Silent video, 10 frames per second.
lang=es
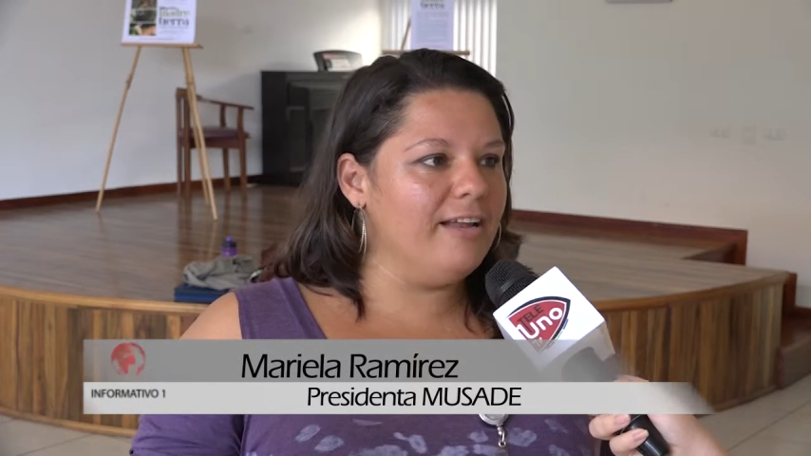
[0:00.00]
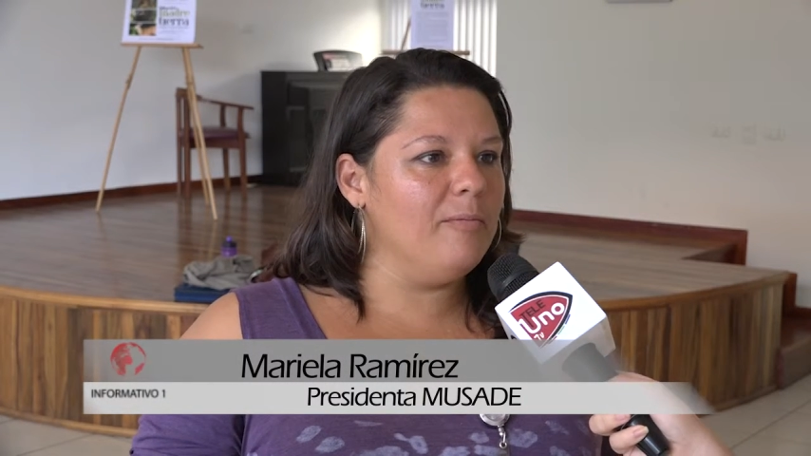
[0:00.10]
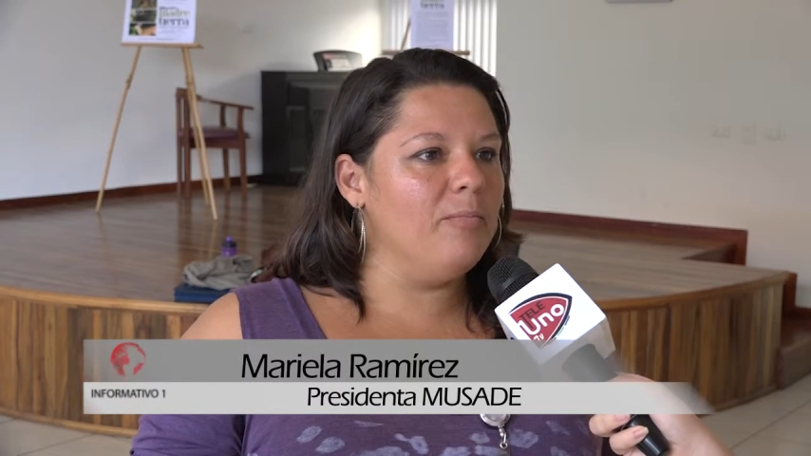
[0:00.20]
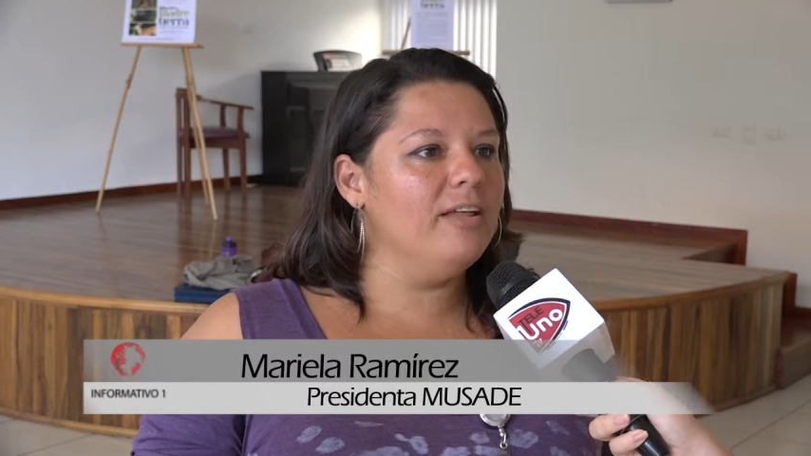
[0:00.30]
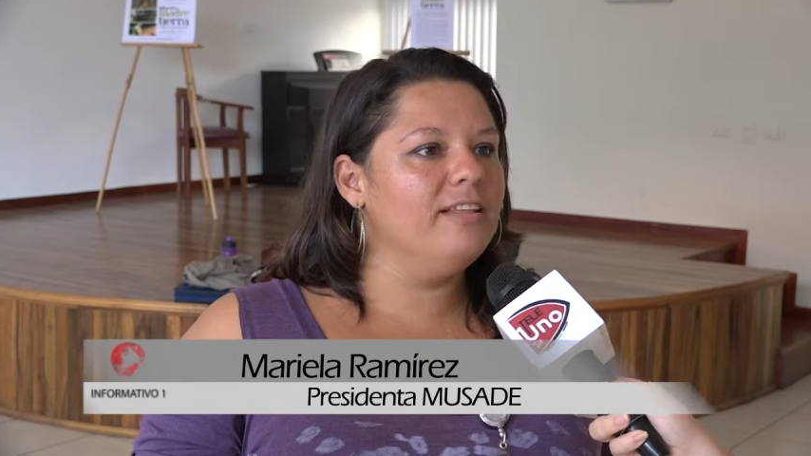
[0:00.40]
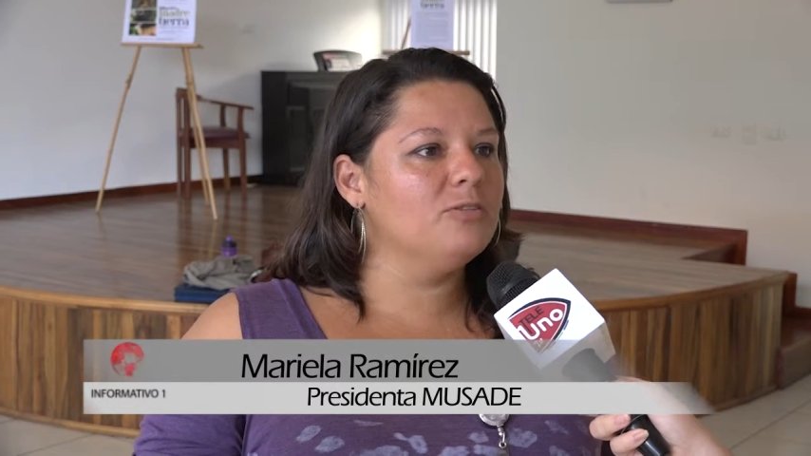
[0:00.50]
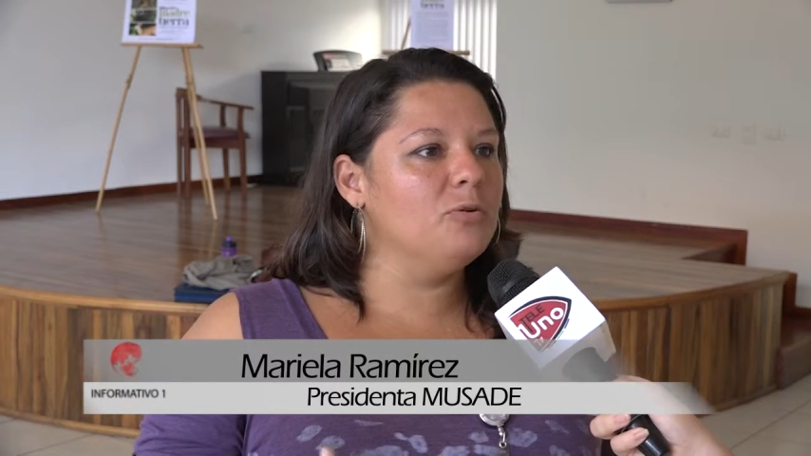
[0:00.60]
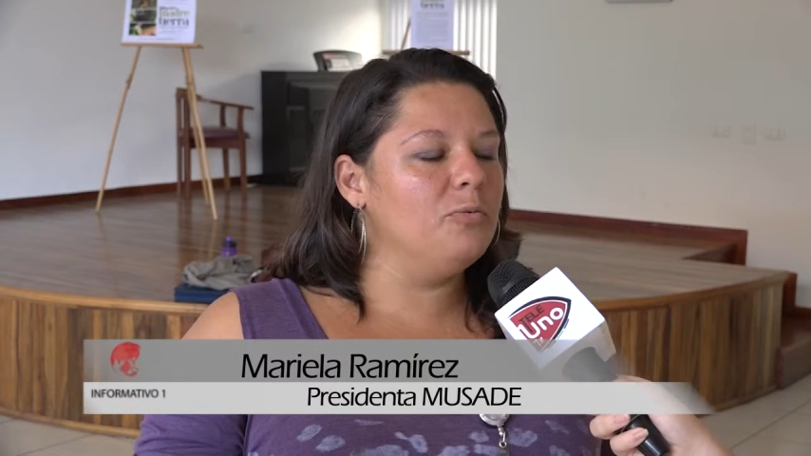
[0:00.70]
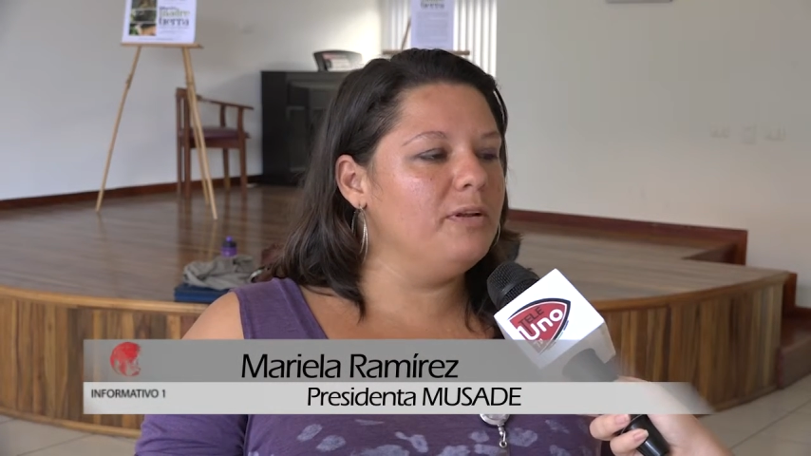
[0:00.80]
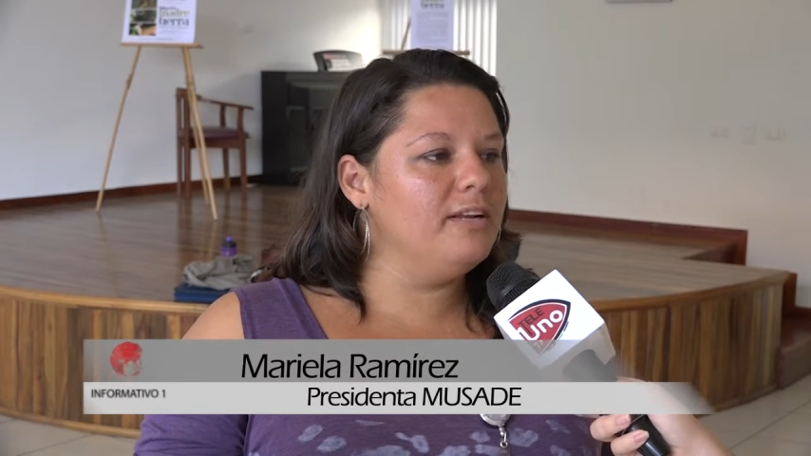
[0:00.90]
que puedan
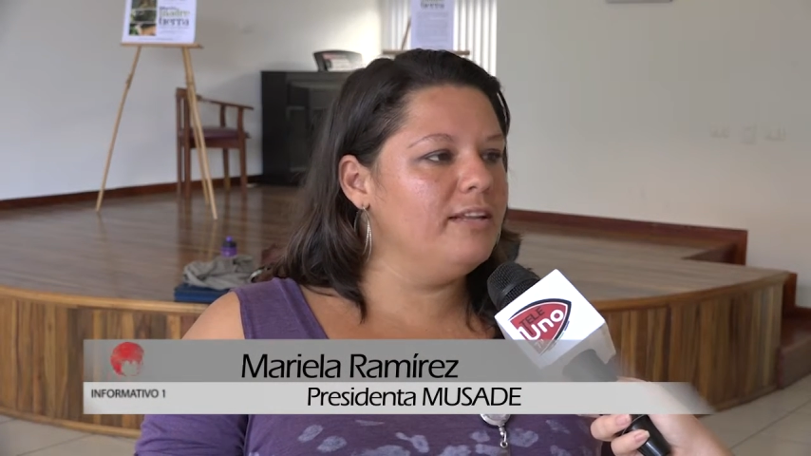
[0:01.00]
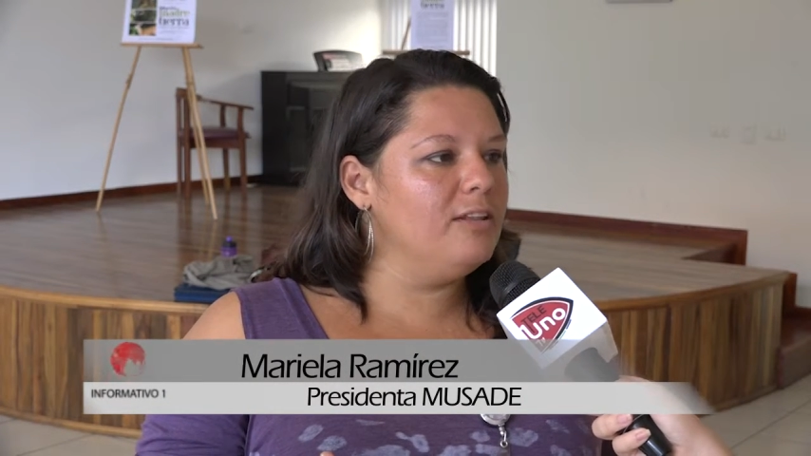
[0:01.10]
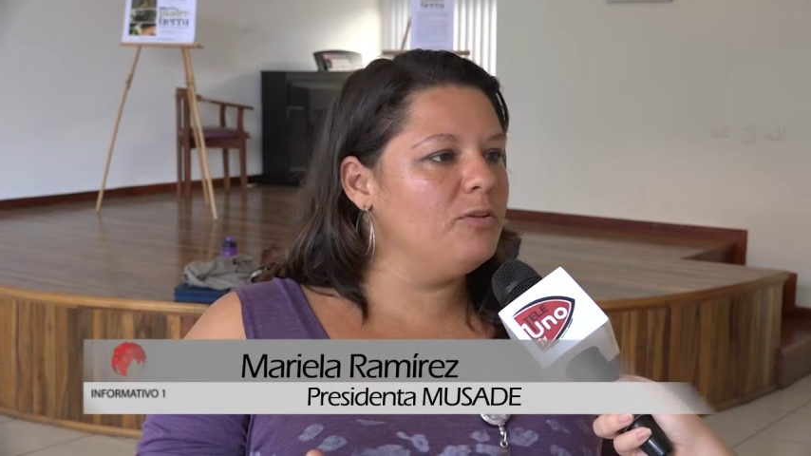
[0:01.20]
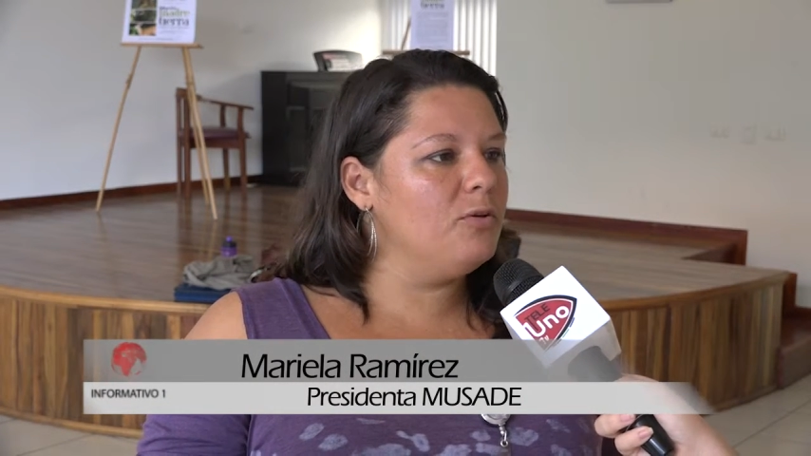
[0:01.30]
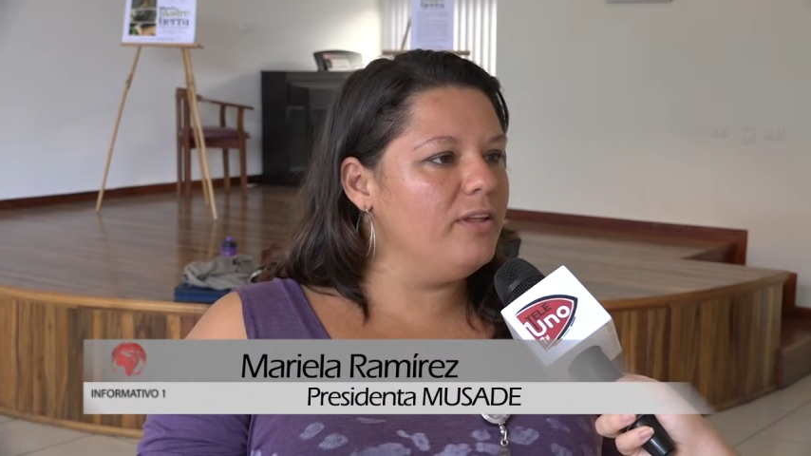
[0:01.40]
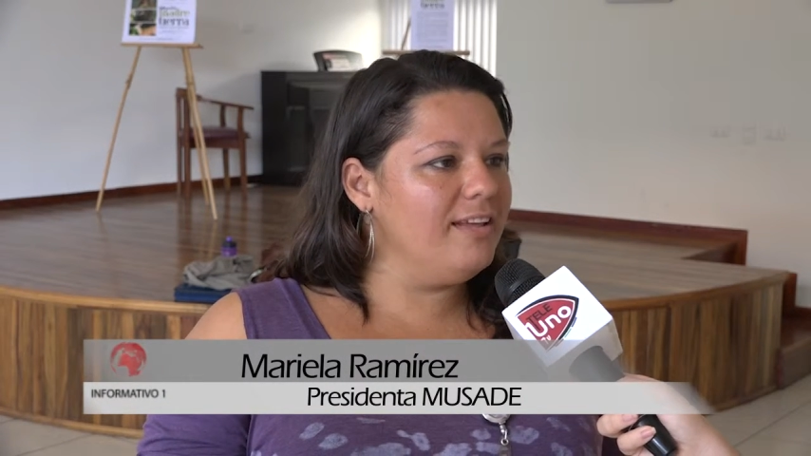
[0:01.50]
descubrir dentro de